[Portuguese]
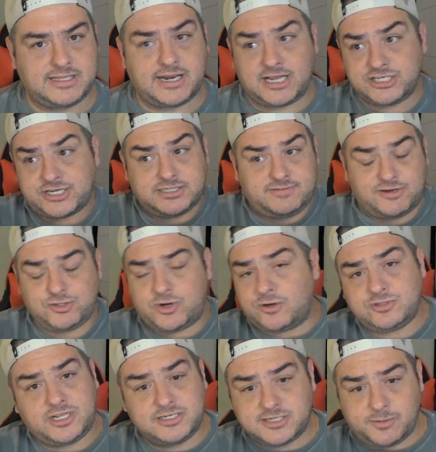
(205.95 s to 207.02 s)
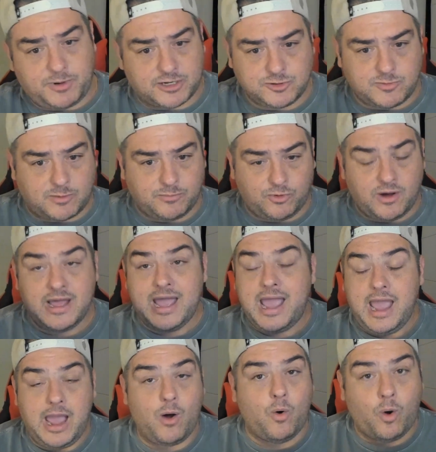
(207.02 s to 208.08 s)
E achar que você vai jogar os três campeonatos numa boa.
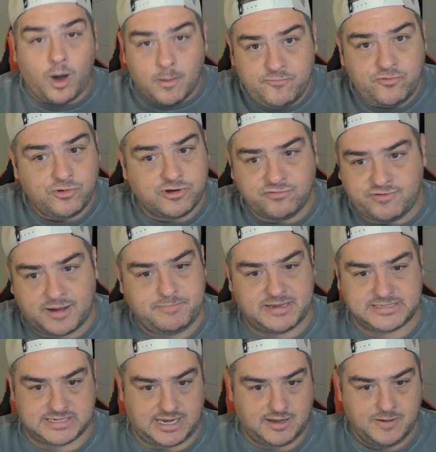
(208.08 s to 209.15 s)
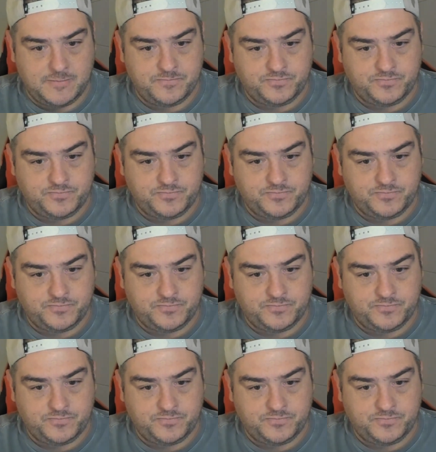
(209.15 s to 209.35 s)
É óbvio que vai pesar.